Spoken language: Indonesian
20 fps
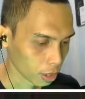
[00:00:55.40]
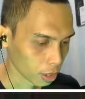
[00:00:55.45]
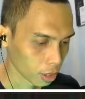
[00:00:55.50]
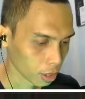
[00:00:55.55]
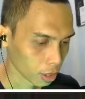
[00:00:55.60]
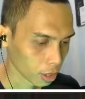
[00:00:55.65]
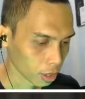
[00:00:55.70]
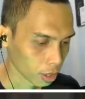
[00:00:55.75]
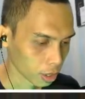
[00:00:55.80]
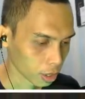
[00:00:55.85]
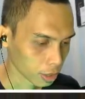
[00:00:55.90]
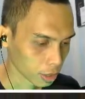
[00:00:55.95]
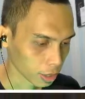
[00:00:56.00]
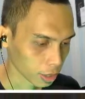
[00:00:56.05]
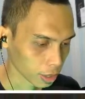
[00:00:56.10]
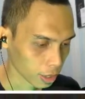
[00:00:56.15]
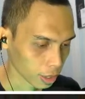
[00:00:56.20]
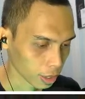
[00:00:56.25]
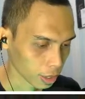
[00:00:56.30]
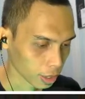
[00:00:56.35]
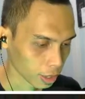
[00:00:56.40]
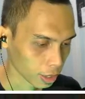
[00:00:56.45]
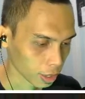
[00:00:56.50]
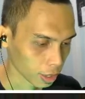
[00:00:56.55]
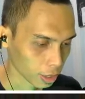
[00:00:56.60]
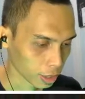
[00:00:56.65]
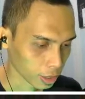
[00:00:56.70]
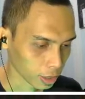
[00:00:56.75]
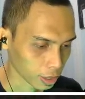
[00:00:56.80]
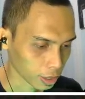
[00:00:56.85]

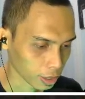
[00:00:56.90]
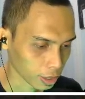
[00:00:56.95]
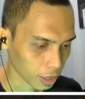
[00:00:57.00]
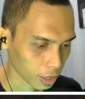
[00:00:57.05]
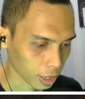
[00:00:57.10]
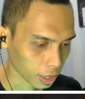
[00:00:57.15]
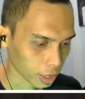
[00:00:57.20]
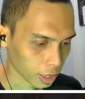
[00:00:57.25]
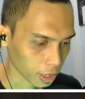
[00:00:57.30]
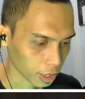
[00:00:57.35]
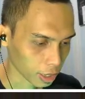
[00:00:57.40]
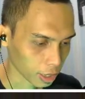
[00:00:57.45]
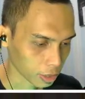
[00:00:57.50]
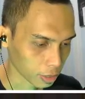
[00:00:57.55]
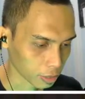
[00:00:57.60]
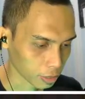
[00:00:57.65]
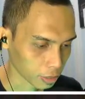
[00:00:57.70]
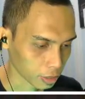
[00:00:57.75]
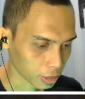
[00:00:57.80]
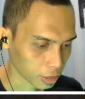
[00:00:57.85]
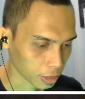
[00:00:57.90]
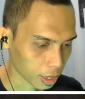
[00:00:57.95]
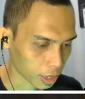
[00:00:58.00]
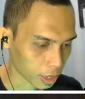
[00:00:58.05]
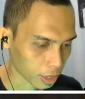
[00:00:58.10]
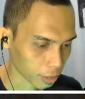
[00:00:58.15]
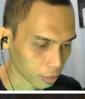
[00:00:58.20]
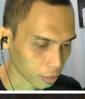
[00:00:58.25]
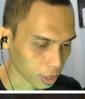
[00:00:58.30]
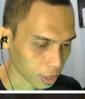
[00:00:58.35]
Oke, kita
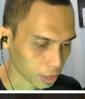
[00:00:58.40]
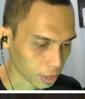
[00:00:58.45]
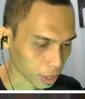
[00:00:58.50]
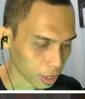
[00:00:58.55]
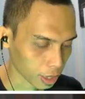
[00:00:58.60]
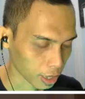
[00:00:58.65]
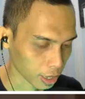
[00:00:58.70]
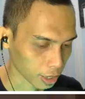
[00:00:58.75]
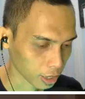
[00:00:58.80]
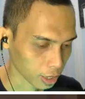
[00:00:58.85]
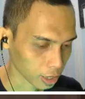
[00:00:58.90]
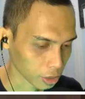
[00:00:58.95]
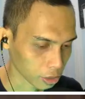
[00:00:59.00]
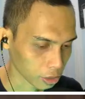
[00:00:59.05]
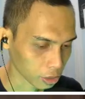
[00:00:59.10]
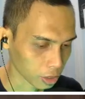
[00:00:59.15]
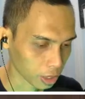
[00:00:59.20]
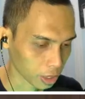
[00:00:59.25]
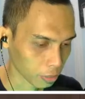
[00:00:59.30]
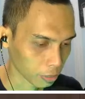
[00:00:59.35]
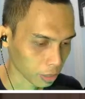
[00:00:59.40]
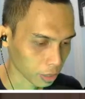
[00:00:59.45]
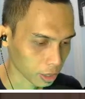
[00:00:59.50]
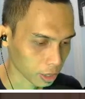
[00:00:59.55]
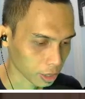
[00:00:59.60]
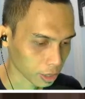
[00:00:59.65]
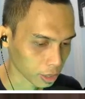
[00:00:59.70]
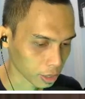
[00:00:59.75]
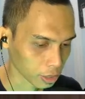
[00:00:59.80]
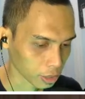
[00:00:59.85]
arah belakang lagi cuy
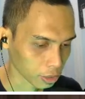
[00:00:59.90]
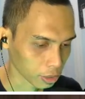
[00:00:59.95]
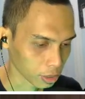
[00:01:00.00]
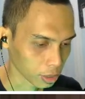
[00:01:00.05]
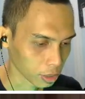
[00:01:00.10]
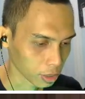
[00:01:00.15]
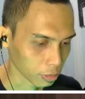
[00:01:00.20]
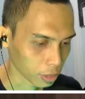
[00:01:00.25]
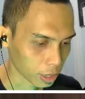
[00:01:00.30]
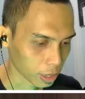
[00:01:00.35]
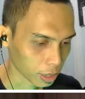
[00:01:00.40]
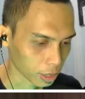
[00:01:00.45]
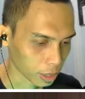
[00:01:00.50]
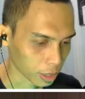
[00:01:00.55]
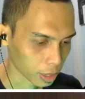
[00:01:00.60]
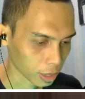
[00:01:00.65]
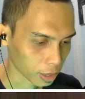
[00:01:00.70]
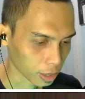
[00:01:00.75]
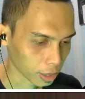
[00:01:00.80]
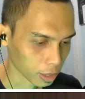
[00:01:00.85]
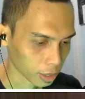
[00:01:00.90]
kameranya cuy di belakang.